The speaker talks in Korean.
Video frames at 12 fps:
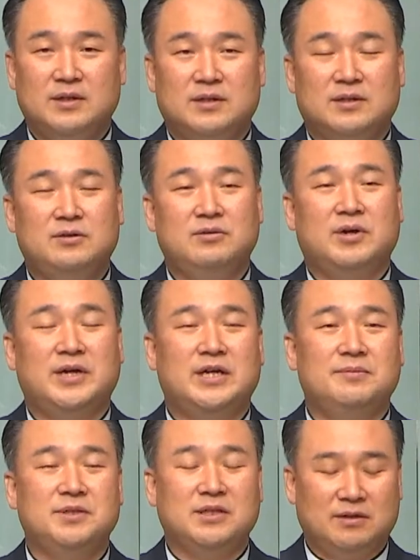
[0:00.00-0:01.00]
그리고
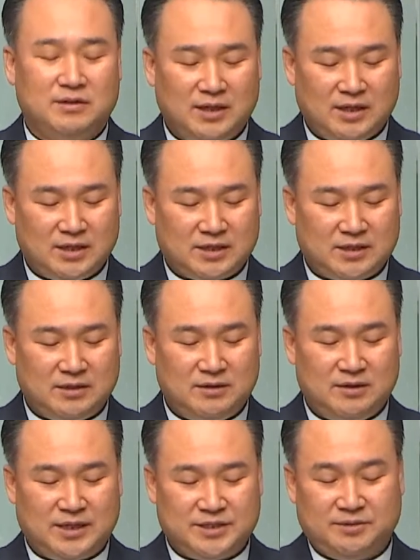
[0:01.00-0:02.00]
하나님은 일어나
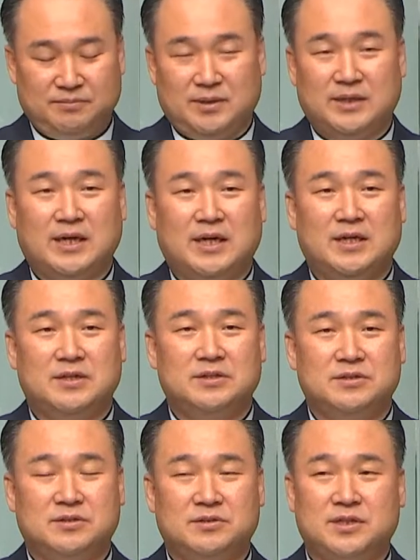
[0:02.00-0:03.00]
길을 나섭니다.
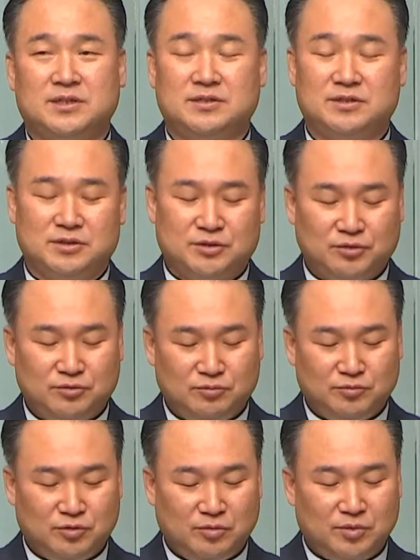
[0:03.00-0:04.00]
천사들을
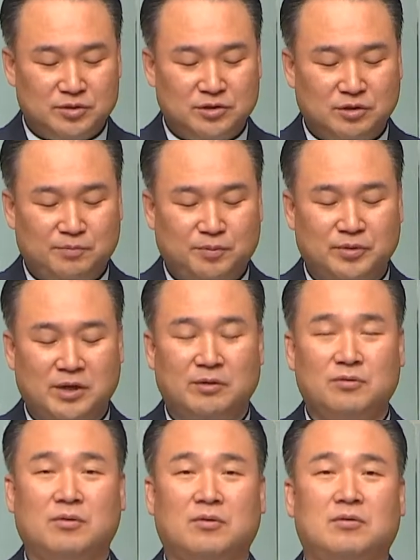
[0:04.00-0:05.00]
소돔으로 먼저
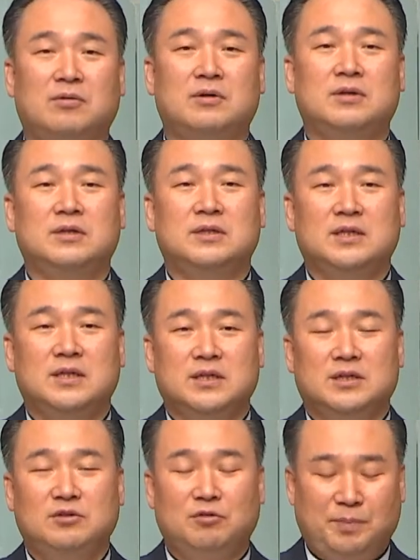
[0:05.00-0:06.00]
보내고
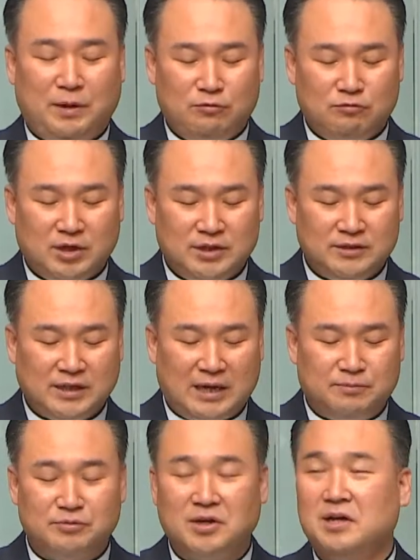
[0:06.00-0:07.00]
그리고 배웅하는
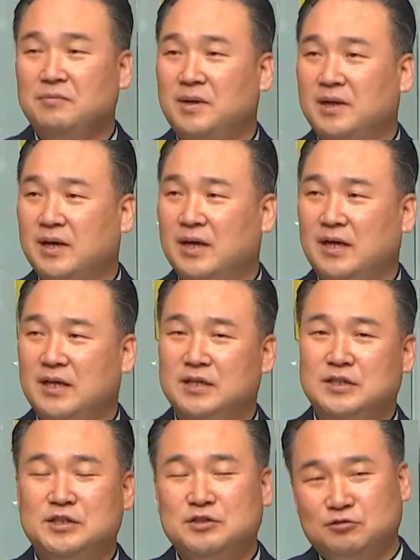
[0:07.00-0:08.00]
아브라함에게
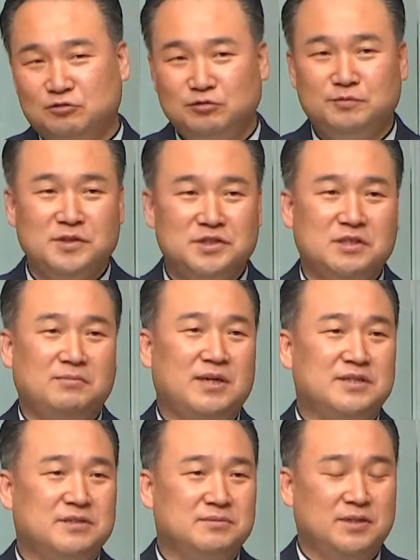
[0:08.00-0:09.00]
두 번째
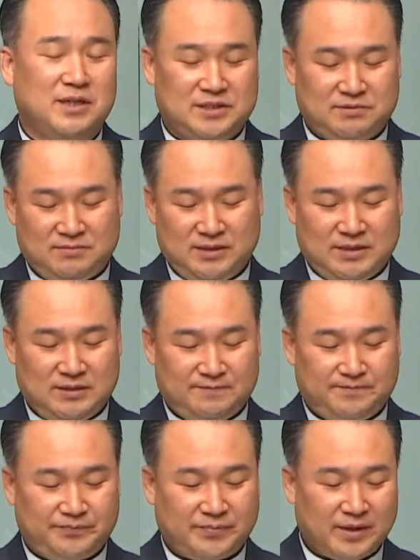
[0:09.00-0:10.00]
말씀을 하십니다.
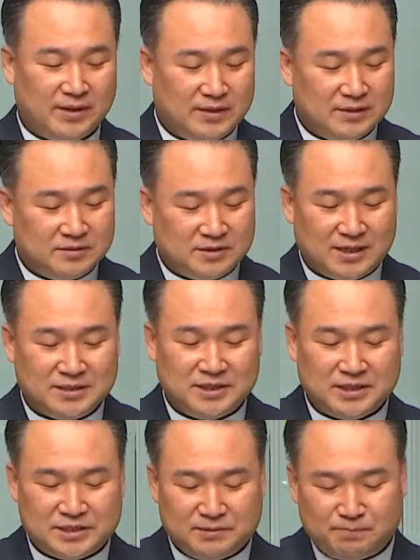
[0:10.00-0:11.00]

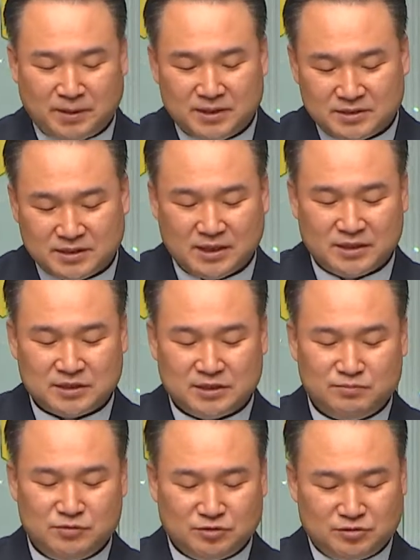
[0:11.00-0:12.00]
창세기 18장
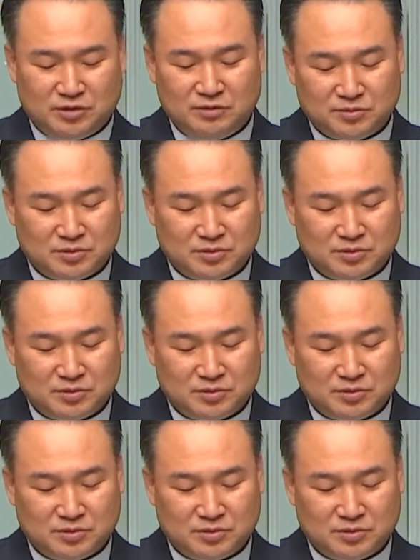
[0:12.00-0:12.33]
16절부터